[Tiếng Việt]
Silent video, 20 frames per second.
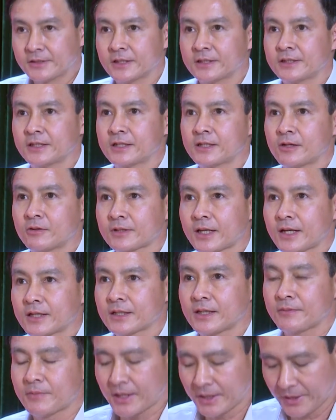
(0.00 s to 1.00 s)
lý,
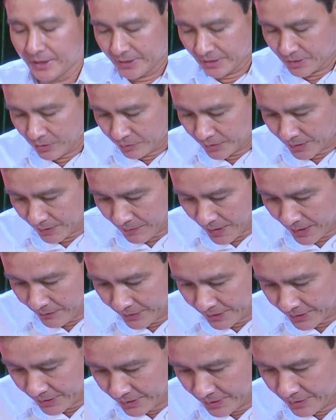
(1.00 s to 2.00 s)
giảng dạy các môn lý luận
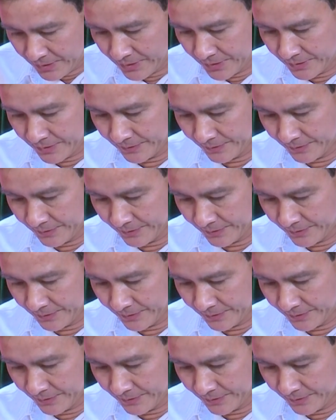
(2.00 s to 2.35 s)
chính trị,